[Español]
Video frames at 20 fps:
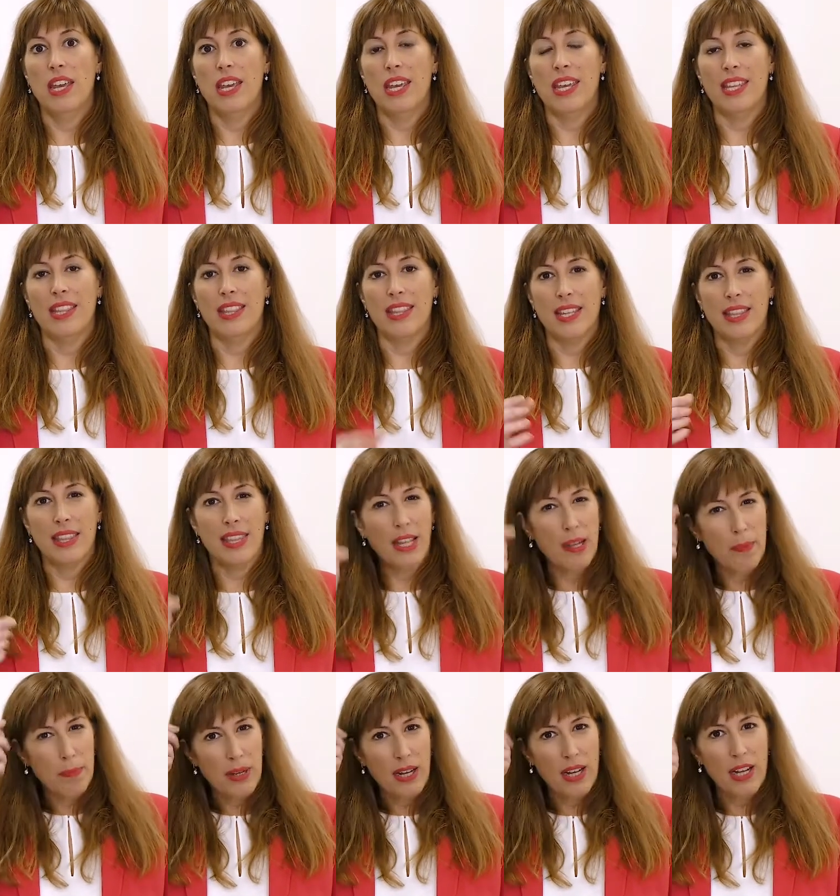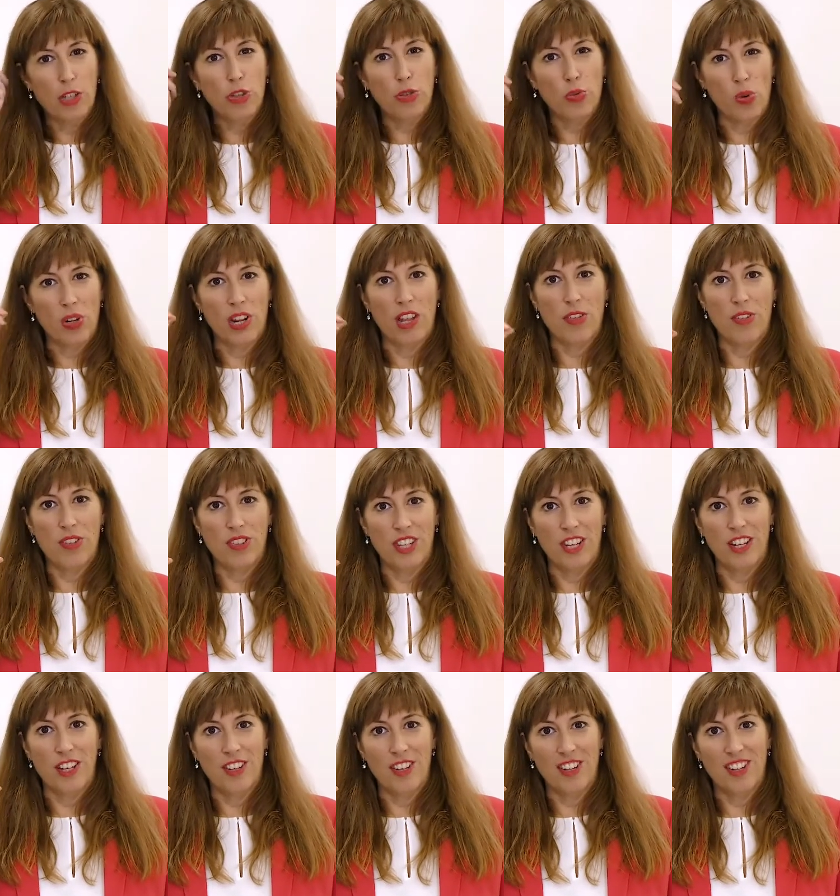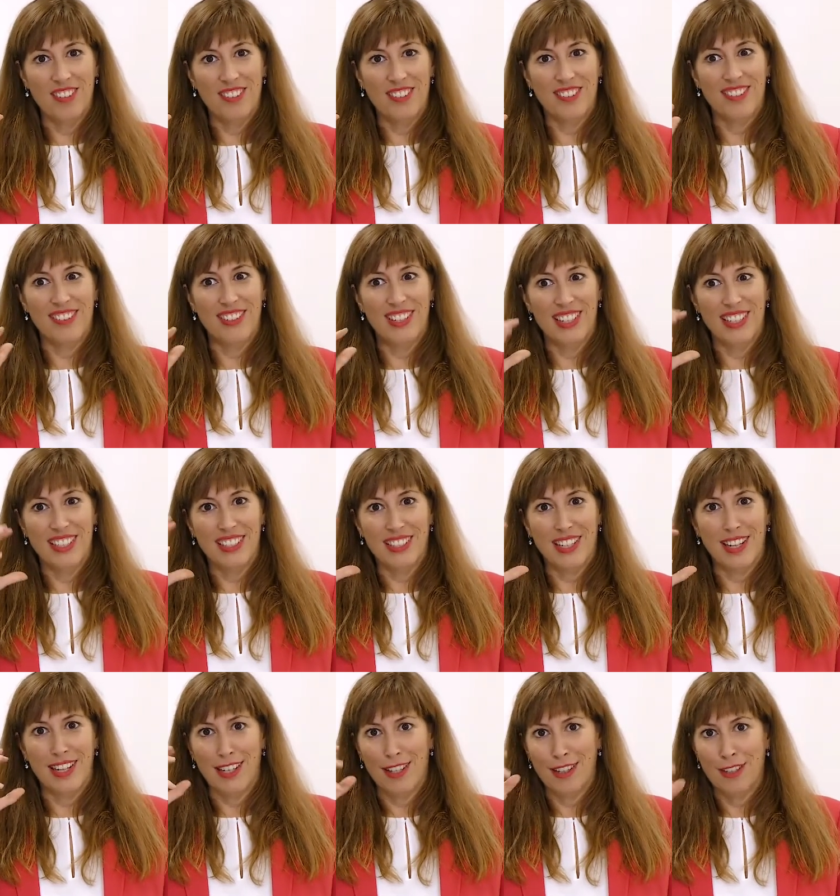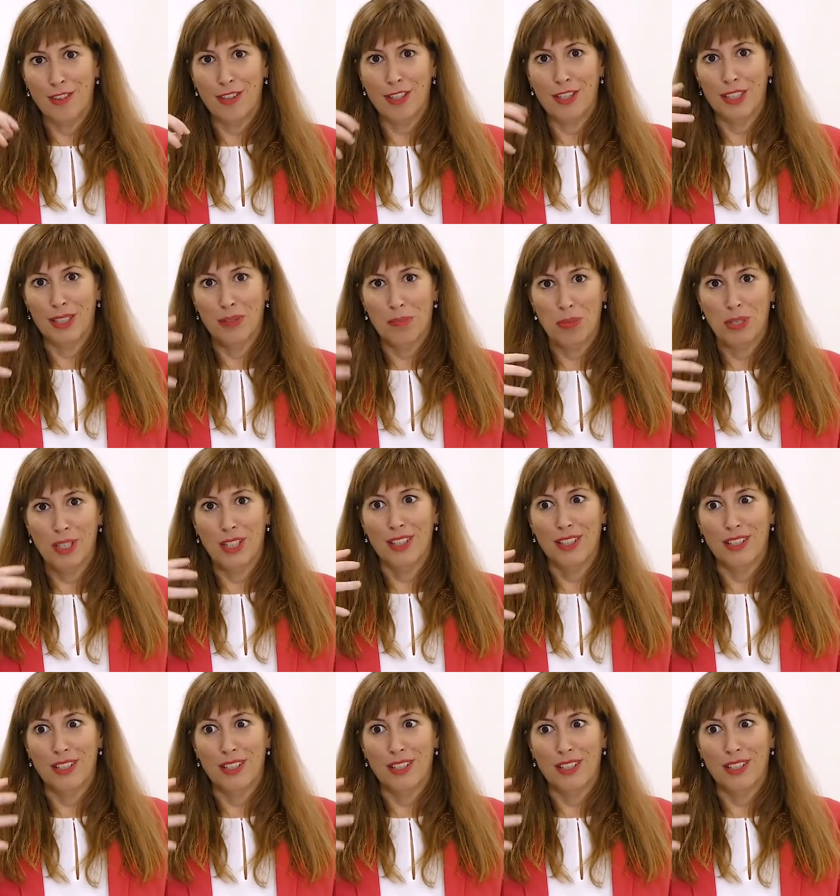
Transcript: Intenta apagar tu radio interior, esa radio que siempre